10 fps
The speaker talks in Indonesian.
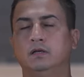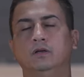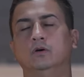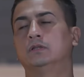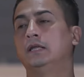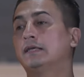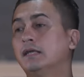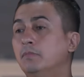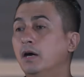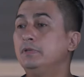Loh tadi kan
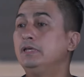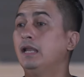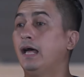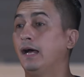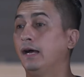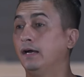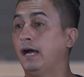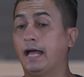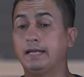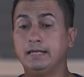Mbak bilang
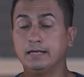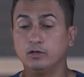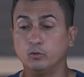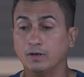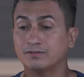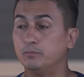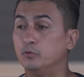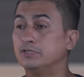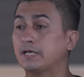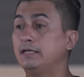ada yang nuang
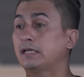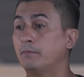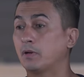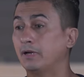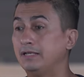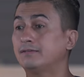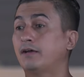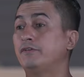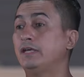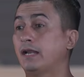sabun cair di kamar mandinya
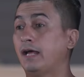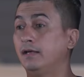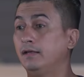Safira.